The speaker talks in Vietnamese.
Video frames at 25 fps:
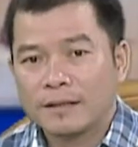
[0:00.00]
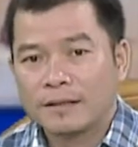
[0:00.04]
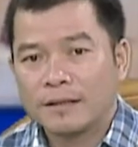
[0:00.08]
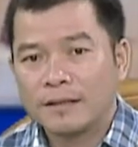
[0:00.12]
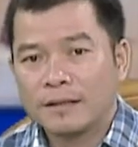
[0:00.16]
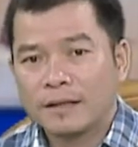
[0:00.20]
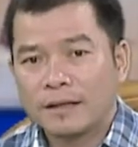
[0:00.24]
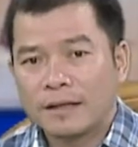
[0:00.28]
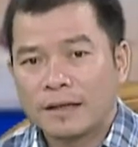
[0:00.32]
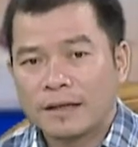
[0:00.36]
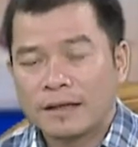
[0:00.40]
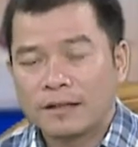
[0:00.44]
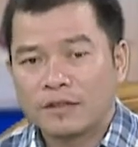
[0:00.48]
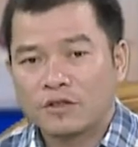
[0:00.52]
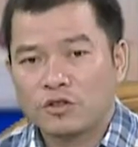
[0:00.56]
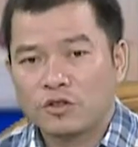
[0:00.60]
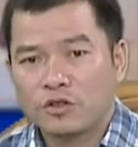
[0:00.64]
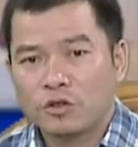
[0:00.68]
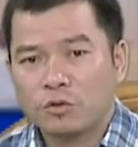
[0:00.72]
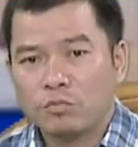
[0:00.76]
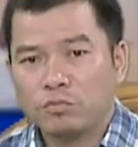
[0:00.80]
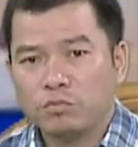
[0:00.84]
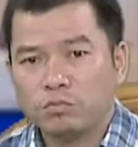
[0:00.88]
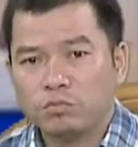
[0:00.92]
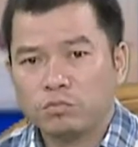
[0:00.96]
tức là
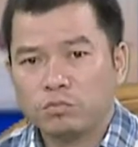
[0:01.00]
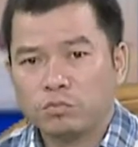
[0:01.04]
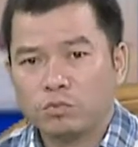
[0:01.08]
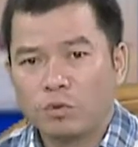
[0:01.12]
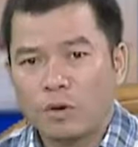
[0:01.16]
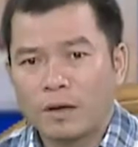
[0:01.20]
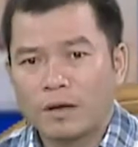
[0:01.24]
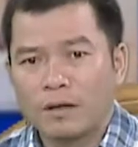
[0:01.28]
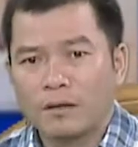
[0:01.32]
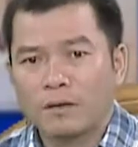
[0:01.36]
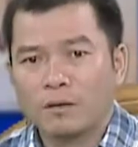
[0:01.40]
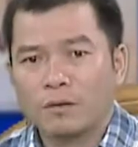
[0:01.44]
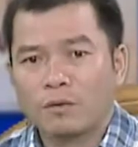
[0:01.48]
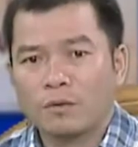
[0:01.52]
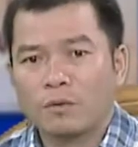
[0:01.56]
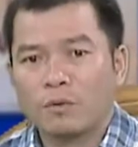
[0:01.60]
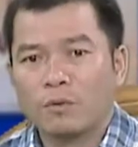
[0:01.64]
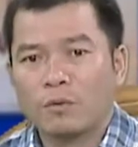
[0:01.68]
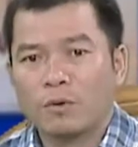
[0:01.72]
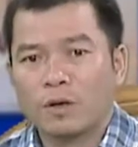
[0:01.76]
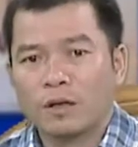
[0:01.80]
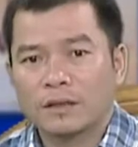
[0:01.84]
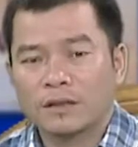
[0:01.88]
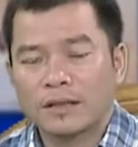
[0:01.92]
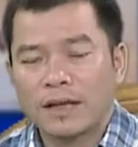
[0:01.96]
trung tuần
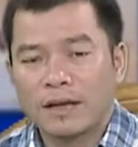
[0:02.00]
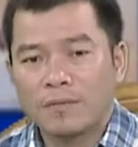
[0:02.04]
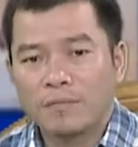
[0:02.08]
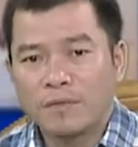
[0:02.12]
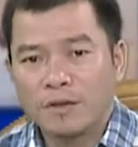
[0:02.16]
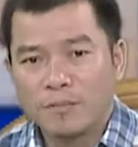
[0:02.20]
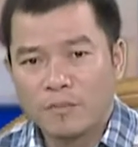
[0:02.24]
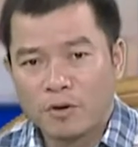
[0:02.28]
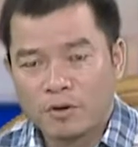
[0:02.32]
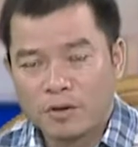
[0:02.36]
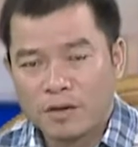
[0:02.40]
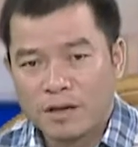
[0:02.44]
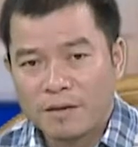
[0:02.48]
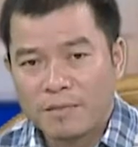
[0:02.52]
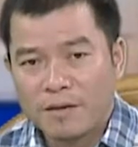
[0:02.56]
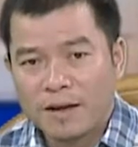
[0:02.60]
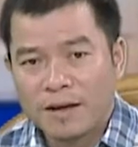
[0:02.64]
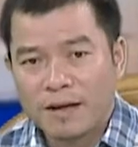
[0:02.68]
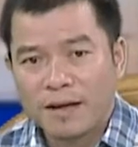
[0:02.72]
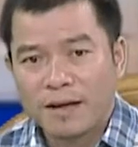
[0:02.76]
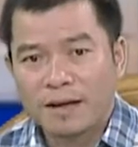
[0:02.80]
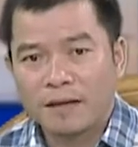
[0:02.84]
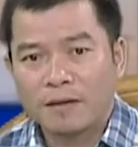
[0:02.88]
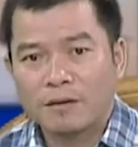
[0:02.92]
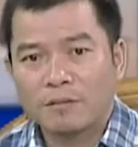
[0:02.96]
của tháng 11 năm
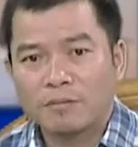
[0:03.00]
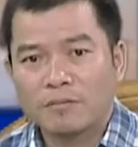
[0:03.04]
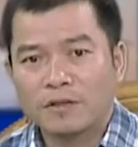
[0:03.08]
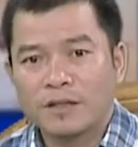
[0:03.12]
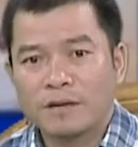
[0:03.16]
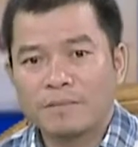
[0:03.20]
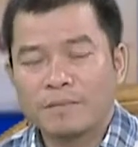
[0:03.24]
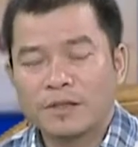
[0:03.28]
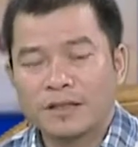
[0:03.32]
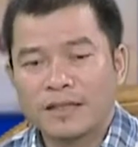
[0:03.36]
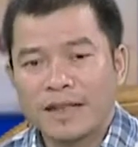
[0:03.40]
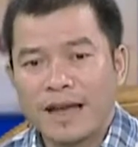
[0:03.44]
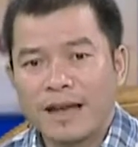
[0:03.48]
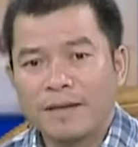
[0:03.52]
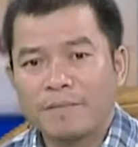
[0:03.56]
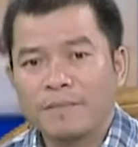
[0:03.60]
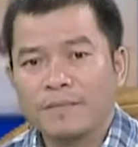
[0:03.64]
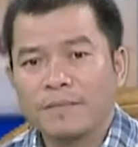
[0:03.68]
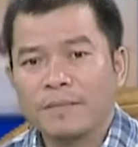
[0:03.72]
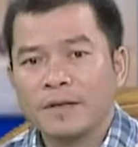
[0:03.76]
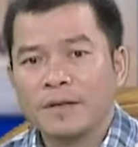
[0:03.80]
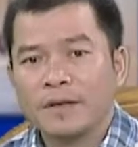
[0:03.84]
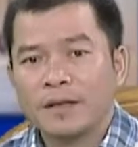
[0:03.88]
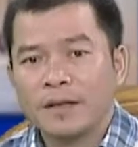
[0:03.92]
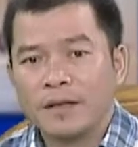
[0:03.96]
2018
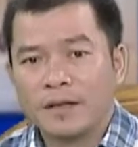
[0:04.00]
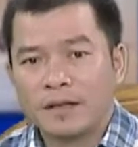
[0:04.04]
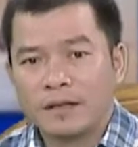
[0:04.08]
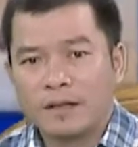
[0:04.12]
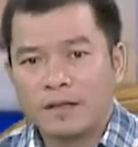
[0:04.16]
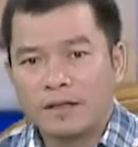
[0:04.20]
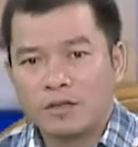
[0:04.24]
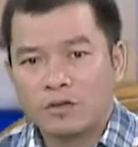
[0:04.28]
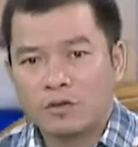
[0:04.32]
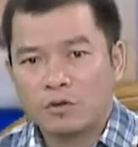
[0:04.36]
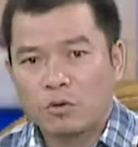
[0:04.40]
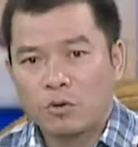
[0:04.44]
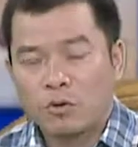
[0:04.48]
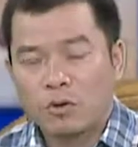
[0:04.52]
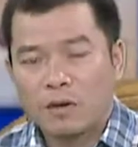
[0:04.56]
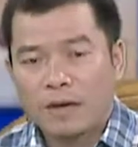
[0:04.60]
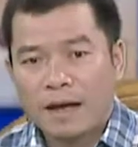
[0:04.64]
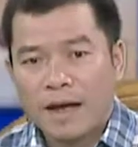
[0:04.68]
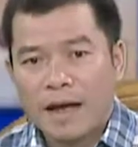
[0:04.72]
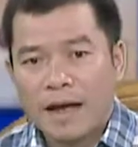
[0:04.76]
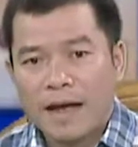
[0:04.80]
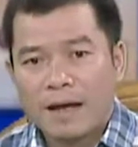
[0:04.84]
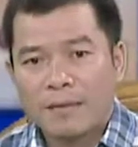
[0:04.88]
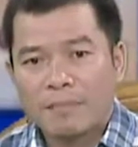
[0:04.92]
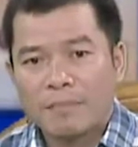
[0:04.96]
thì số
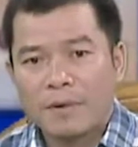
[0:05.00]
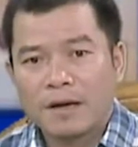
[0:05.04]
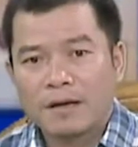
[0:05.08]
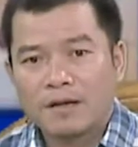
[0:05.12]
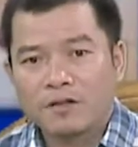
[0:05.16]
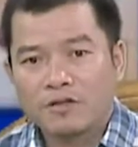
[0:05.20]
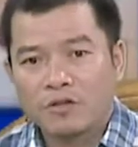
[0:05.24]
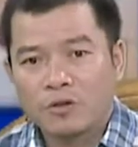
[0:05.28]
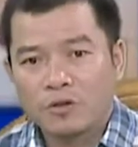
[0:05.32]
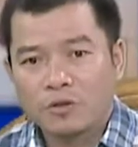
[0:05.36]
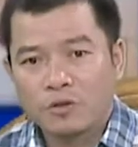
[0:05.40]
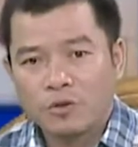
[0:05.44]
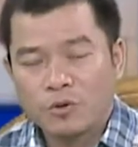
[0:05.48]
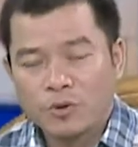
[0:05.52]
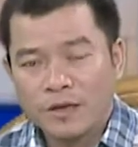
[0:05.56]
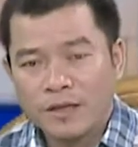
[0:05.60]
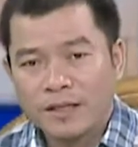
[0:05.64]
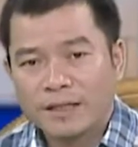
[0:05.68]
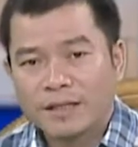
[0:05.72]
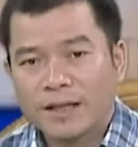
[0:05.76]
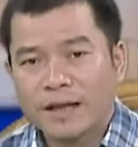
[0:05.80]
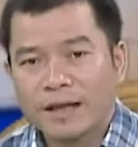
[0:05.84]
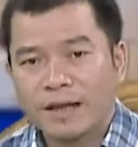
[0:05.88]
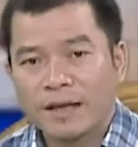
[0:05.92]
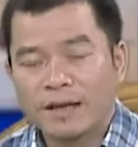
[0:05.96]
ca mắc sốt xuất
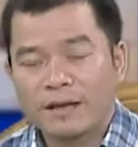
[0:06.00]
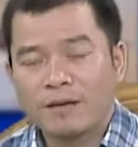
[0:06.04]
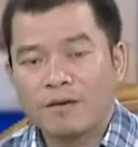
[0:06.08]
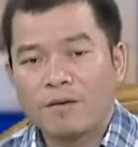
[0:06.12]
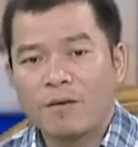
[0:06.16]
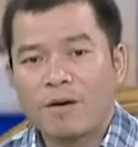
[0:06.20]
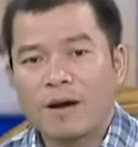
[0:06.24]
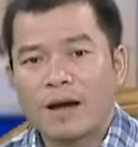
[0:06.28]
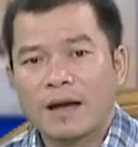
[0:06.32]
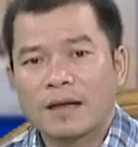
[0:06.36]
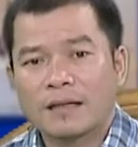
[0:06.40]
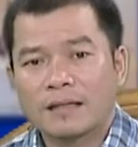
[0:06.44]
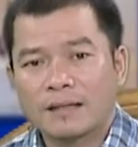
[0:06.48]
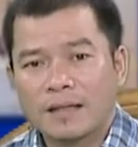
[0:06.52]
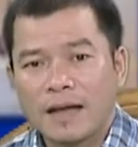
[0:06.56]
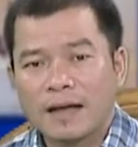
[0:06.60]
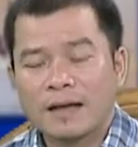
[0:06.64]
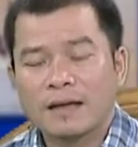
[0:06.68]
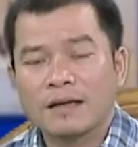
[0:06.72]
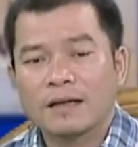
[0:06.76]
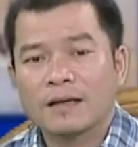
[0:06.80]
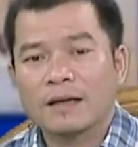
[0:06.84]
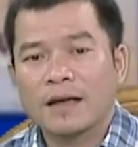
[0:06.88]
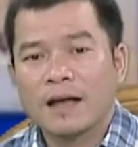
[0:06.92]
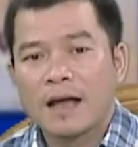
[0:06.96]
huyết tại Khánh Hòa
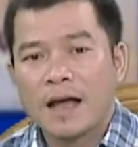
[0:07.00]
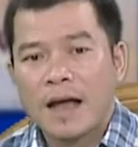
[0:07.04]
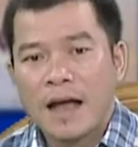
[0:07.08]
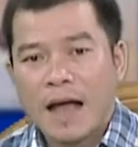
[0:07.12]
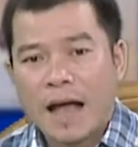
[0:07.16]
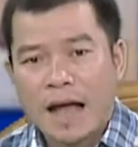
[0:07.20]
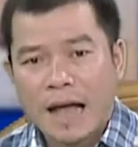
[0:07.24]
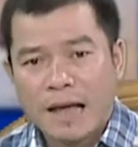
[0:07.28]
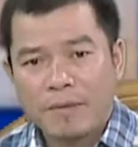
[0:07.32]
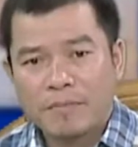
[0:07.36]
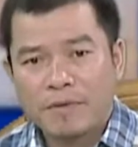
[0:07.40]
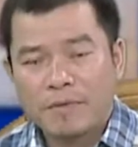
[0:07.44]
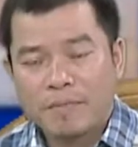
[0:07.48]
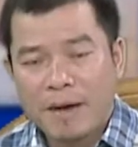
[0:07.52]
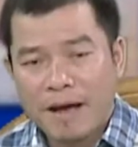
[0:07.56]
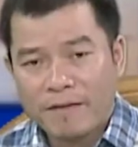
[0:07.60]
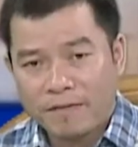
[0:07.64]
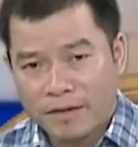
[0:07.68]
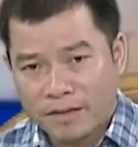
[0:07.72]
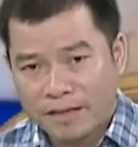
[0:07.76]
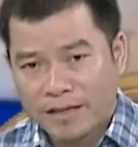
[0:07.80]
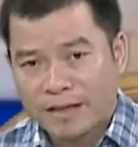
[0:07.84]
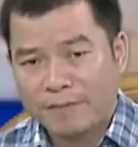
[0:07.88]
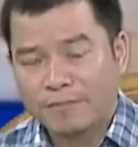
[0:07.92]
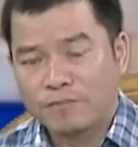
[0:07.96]
tăng
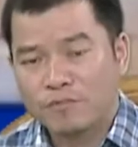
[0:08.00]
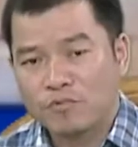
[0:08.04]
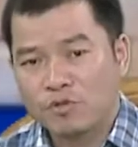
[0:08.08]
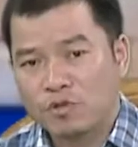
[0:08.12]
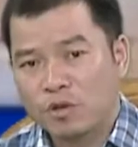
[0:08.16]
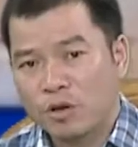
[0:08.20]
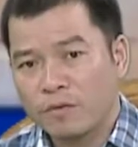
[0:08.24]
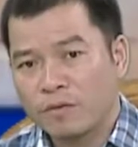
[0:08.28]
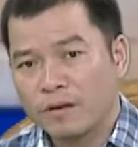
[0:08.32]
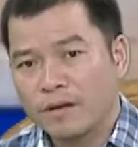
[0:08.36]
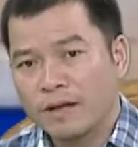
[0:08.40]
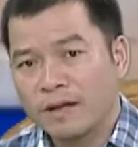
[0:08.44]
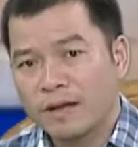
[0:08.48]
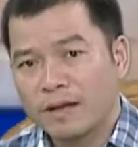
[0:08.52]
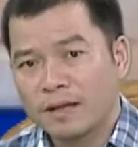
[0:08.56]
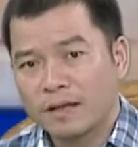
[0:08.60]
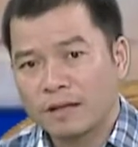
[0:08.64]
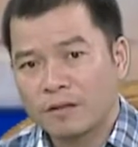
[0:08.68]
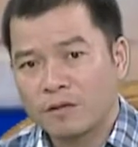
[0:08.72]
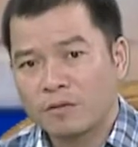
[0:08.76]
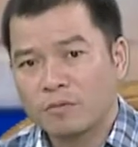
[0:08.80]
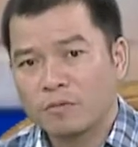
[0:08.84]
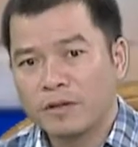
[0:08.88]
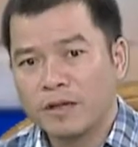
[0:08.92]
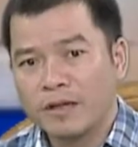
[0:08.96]
23% so với
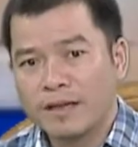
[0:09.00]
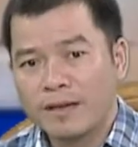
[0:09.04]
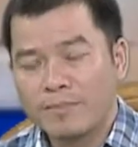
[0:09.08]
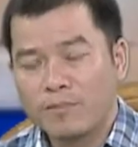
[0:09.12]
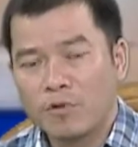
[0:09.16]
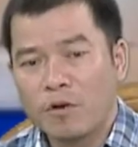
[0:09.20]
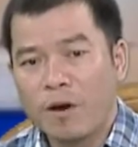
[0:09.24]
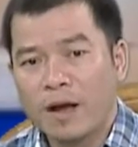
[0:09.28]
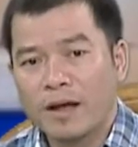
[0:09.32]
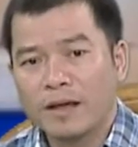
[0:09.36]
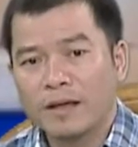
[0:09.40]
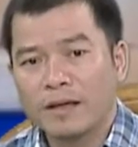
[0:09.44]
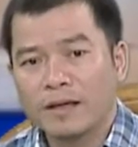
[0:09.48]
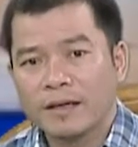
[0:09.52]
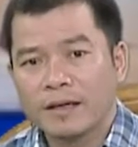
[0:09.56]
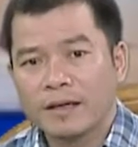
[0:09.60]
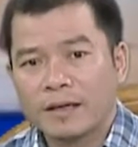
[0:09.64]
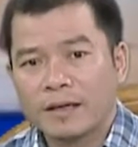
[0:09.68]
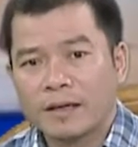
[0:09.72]
lại cùng kỳ năm ngoái